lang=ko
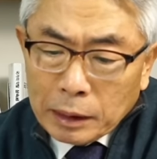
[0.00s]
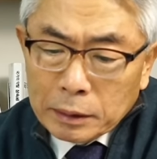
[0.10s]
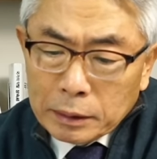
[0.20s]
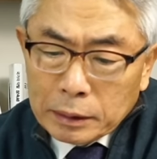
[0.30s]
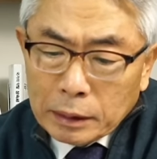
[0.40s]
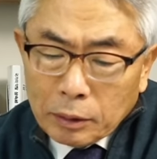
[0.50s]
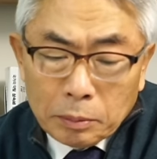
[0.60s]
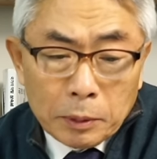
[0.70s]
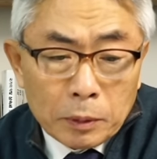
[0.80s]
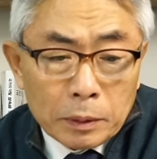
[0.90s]

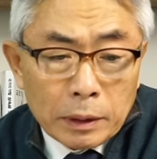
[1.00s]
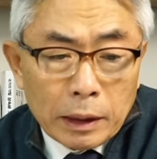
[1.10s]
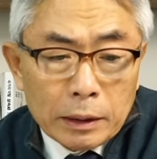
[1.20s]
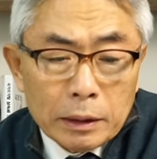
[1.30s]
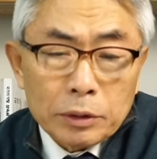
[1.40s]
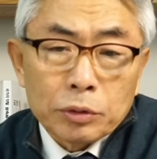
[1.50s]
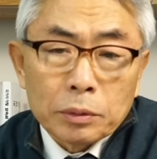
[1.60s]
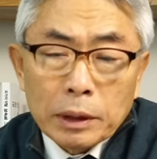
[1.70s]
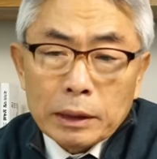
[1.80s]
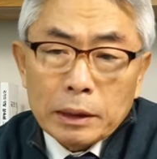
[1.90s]
판결이라고 보는데 이
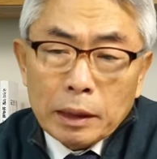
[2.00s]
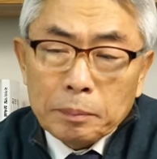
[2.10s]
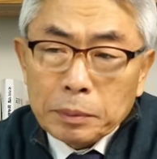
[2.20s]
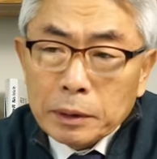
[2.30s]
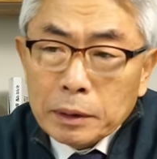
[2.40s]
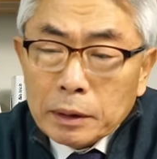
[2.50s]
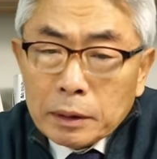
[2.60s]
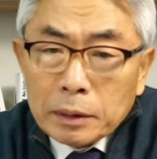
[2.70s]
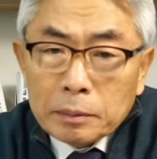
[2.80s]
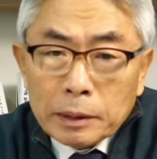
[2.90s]

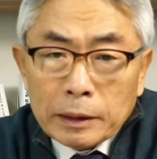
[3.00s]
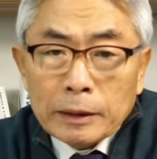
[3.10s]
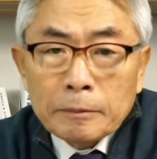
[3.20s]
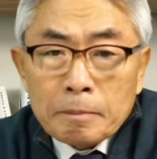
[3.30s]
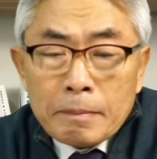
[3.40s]
중대재해법은